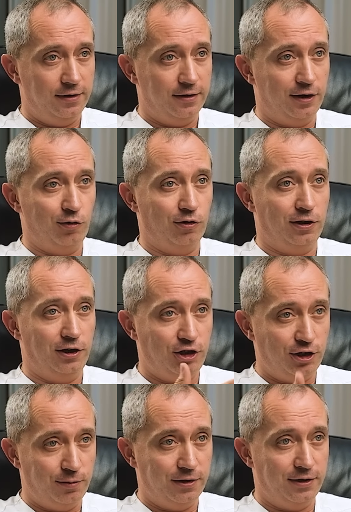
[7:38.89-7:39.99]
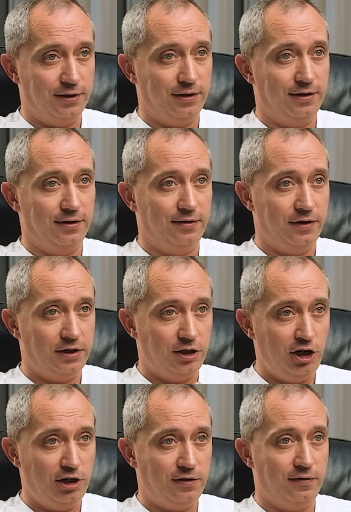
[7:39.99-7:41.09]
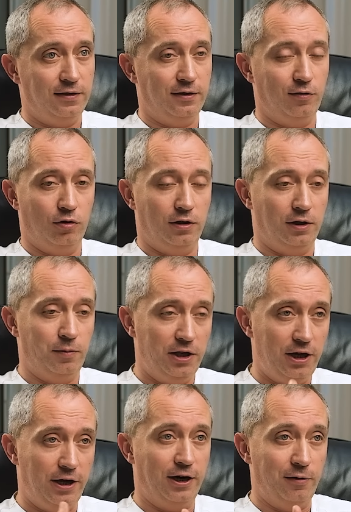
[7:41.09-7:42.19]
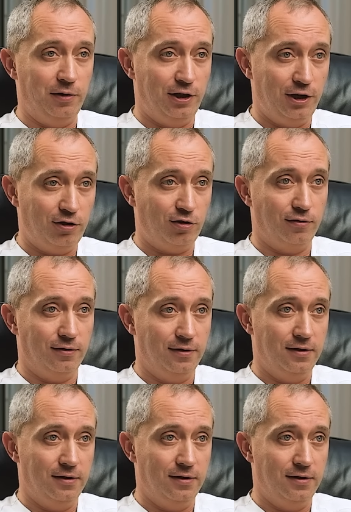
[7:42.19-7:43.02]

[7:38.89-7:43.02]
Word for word: как вот лечебное воздействие, вот от меня рекомендацию.